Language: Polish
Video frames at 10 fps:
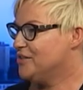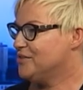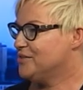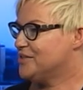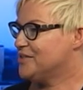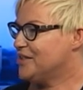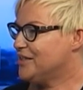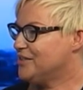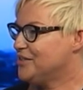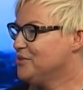y,
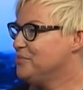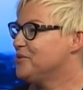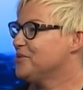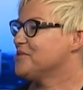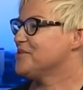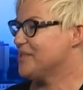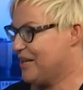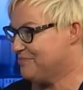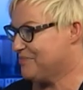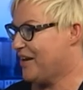zna, lubi to, co
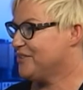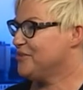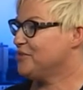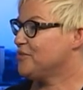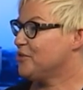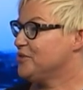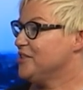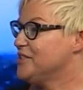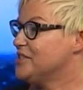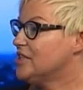zna. A ty
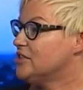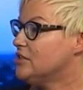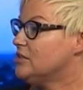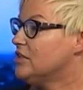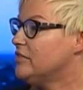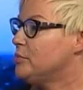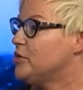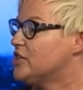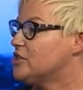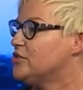odwrotnie, nie znacie, to ja wam
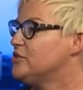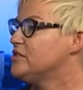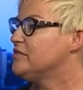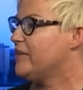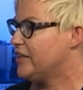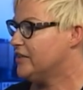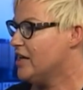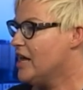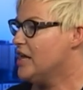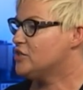pokażę, że to jest
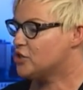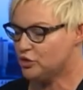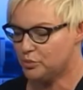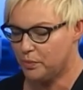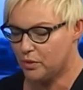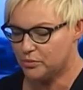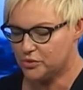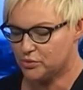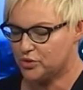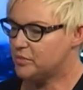fajne. Skąd
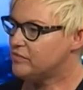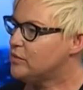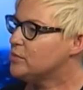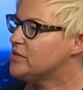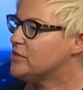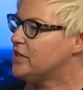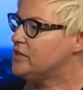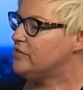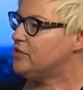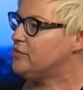pomysł, żeby w ogóle
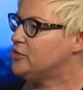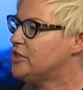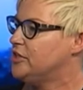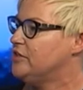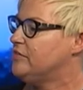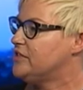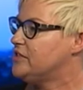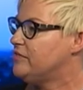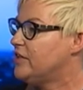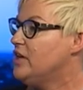zorganizować w Koszalinie
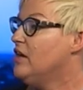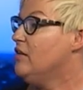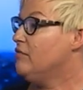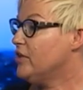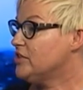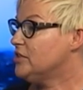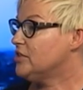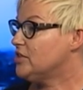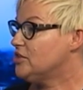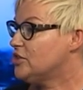festiwal właśnie
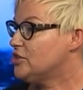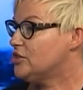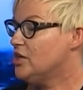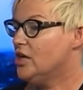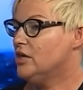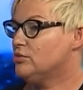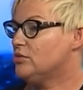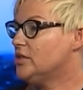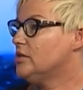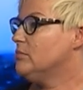takich rzeczy,
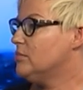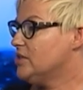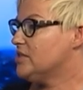których my nie